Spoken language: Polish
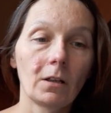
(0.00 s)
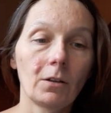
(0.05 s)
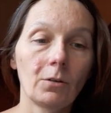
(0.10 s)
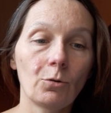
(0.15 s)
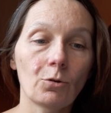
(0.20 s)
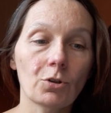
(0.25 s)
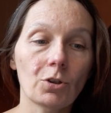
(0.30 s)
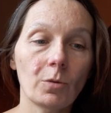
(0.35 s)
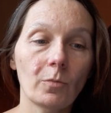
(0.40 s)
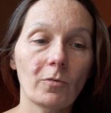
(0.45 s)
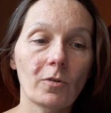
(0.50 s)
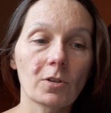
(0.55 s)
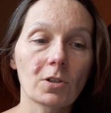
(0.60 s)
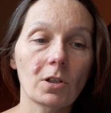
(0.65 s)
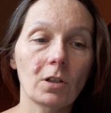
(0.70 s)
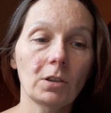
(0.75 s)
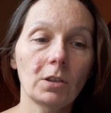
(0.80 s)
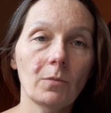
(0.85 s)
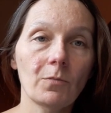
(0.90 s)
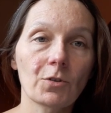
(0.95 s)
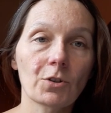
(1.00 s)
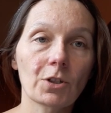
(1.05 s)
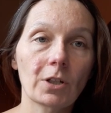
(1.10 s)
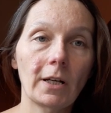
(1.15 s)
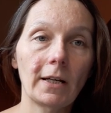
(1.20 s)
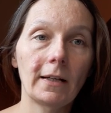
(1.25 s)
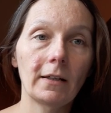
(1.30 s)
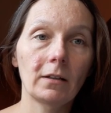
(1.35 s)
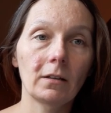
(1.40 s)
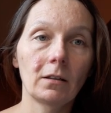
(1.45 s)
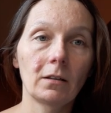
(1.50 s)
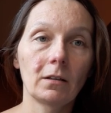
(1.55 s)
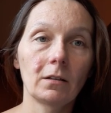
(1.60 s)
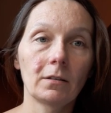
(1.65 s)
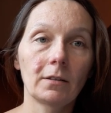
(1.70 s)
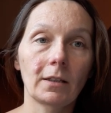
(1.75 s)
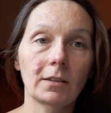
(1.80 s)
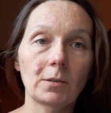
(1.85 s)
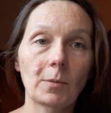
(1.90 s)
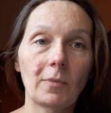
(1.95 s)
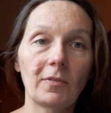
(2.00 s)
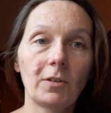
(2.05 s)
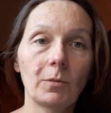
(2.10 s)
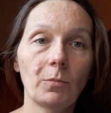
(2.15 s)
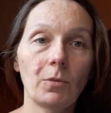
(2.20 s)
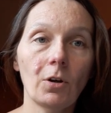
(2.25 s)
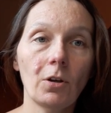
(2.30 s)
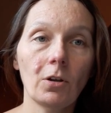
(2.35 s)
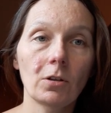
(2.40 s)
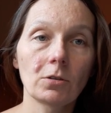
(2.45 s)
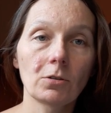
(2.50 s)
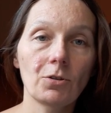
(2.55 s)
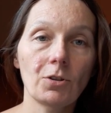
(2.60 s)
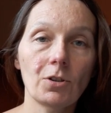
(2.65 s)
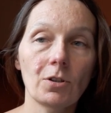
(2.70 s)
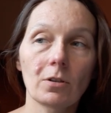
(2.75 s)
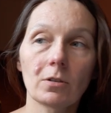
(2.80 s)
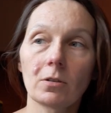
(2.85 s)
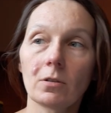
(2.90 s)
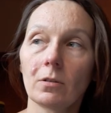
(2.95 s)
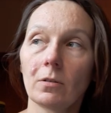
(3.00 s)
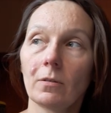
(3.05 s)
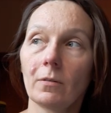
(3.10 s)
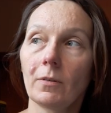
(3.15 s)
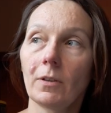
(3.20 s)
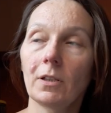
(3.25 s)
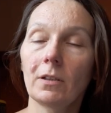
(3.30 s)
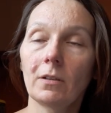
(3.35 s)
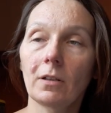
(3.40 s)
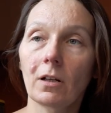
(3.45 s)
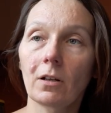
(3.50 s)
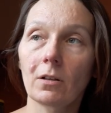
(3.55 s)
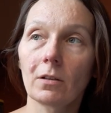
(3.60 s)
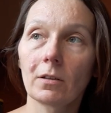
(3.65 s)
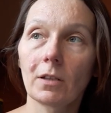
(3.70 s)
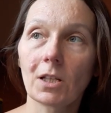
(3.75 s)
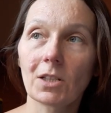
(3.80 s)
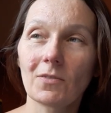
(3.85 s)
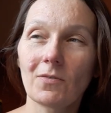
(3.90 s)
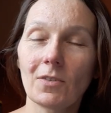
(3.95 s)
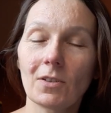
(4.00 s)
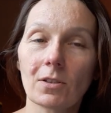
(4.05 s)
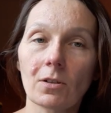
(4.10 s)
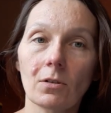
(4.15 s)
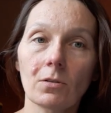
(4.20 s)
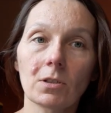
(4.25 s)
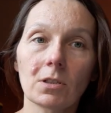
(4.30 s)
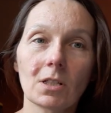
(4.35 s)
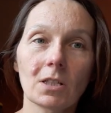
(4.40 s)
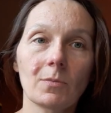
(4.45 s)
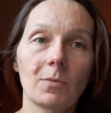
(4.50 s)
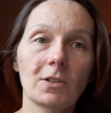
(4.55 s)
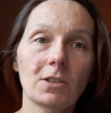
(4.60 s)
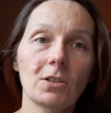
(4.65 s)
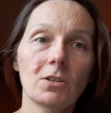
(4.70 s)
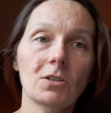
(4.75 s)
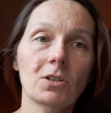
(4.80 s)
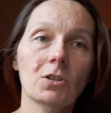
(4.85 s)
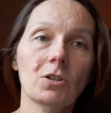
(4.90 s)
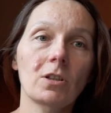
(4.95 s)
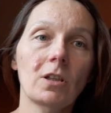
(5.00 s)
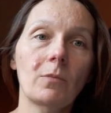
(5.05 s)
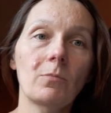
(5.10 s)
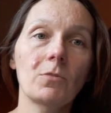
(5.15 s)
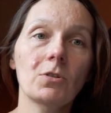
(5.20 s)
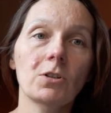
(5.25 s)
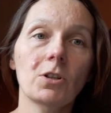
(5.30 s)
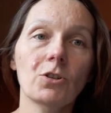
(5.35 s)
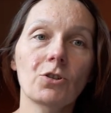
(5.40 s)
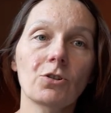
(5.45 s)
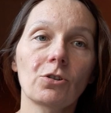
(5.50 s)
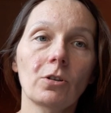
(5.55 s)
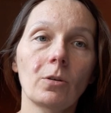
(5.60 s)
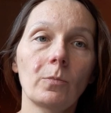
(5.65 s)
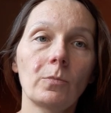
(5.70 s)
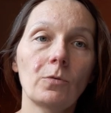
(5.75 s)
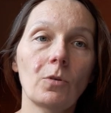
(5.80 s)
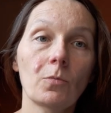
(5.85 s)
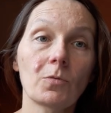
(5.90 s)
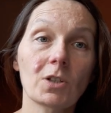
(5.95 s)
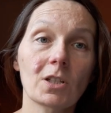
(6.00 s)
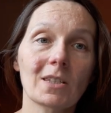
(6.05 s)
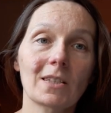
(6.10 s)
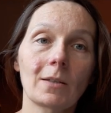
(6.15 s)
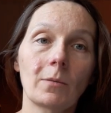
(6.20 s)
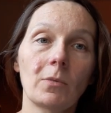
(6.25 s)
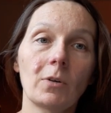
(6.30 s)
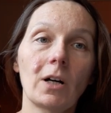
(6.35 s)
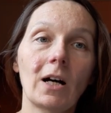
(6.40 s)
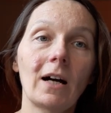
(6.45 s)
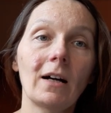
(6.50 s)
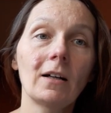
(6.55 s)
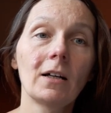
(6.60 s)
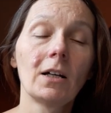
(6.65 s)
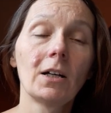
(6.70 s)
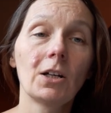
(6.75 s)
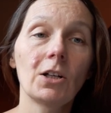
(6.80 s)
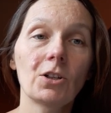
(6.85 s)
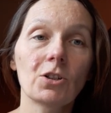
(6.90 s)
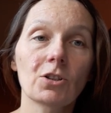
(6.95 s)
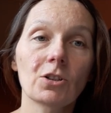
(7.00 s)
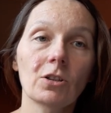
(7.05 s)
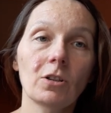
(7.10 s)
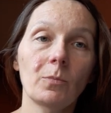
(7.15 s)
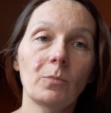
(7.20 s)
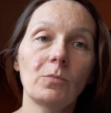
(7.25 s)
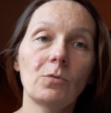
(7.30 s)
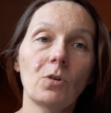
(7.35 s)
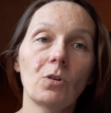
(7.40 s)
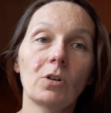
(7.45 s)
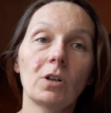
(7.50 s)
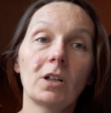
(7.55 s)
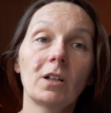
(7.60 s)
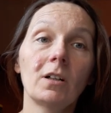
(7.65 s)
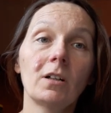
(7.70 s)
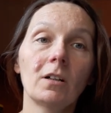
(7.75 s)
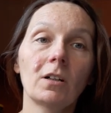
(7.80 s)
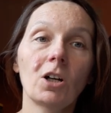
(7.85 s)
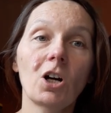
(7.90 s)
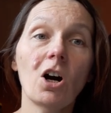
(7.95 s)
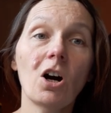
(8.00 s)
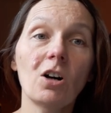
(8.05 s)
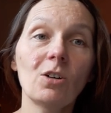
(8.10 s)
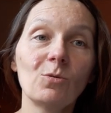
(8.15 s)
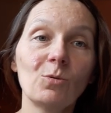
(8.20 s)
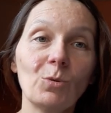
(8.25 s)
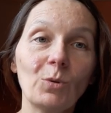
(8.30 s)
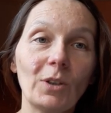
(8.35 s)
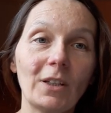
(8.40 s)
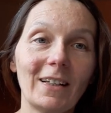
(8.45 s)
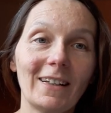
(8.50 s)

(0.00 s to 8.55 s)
Już nie mówiąc o tym, że e, tak naprawdę moje e, jednak nazwisko coraz bardziej zaczynam myśleć, że to było przez samocha i że to było gołuj,